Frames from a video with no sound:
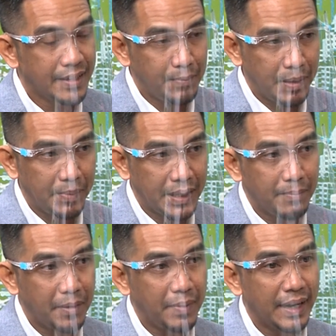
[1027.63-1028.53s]
ที่เป็นประเท
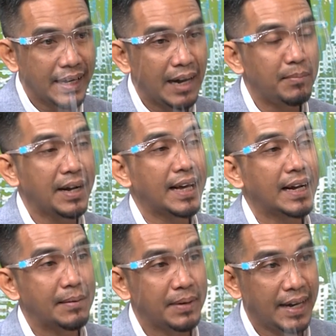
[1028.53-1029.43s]
ศเพื่อนบ้านเนี่ยเข้ามาแก้
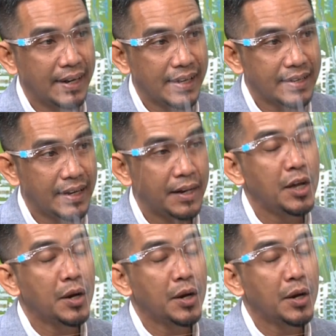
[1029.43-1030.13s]
ไขปัญหาระยะสั้น